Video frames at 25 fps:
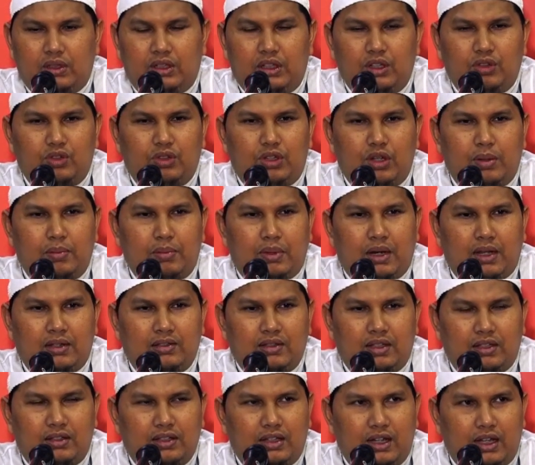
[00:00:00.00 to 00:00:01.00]
Dia sudah
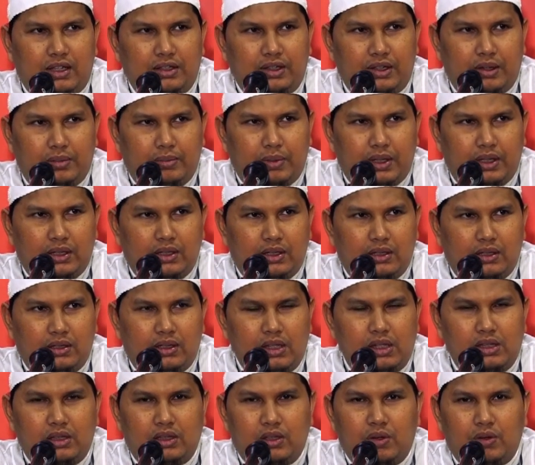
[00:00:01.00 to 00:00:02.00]
merasa tidak
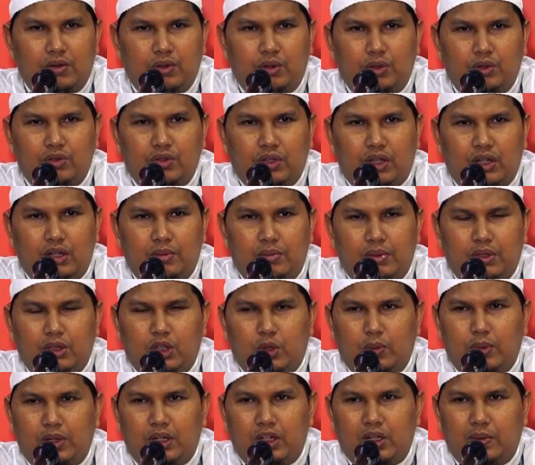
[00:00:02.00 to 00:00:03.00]
nyaman dan tahu dosa dan
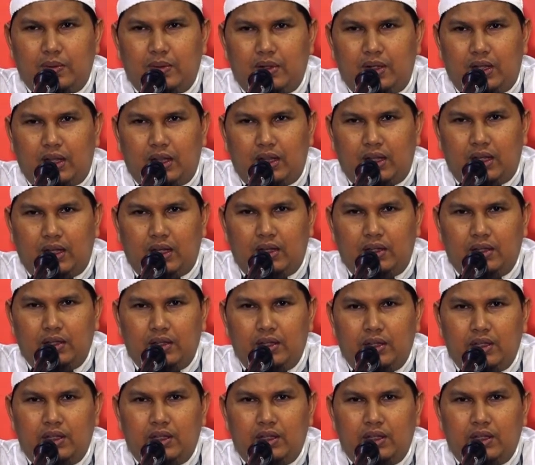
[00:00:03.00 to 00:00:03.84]
bertobat kepada Allah.